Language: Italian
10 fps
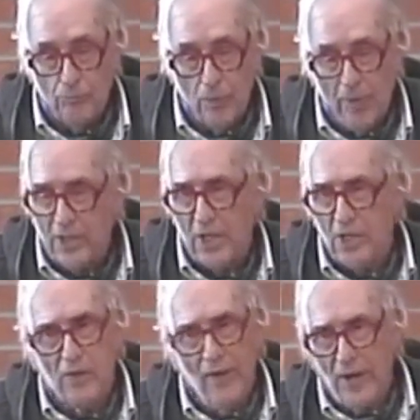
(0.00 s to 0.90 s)
in maniera
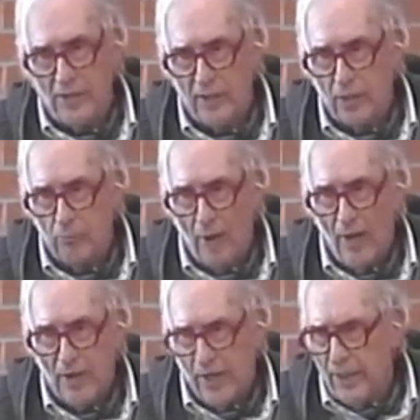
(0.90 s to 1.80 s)
diversa dal
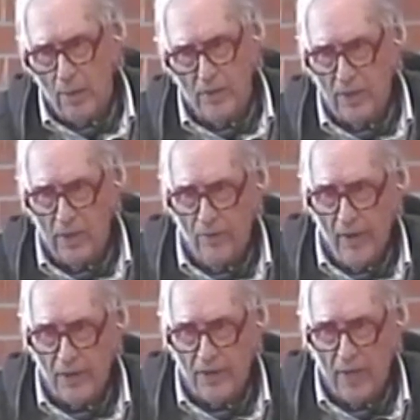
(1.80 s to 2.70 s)
padre, nettamente
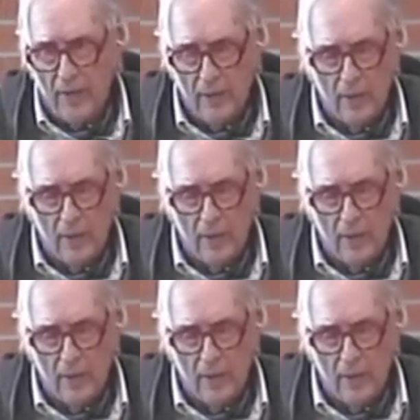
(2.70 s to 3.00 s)
diversa.